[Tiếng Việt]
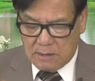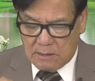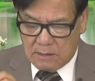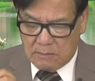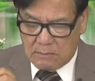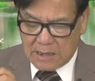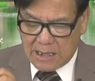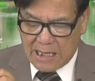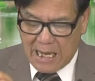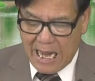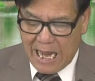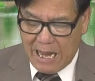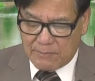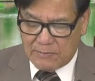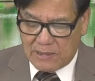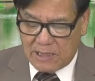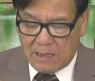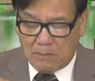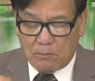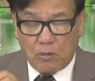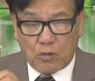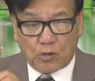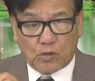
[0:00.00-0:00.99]
Nga mới
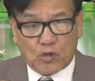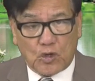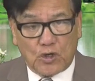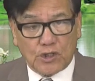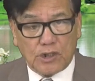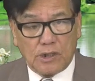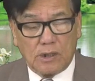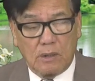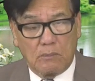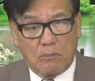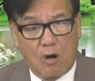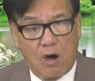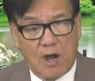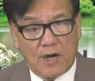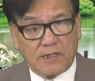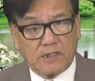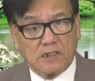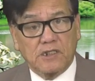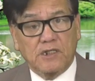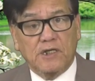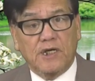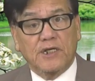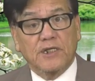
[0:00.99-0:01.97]
là một con người, bọn
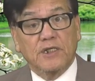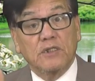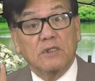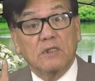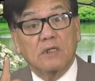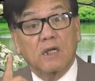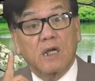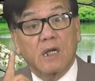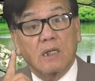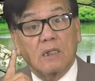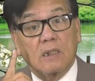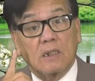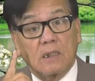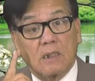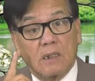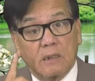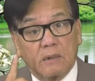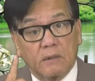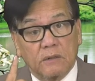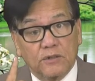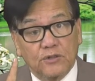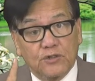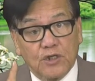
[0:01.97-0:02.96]
người
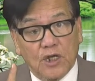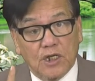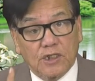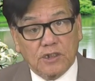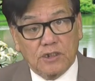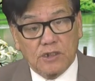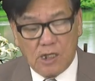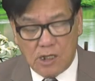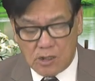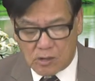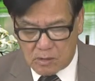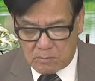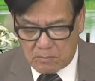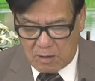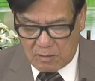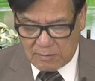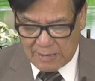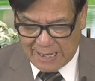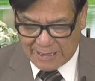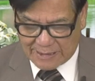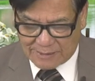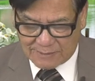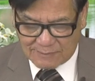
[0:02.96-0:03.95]
giết người có máu
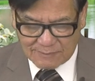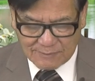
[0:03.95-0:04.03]
lạnh.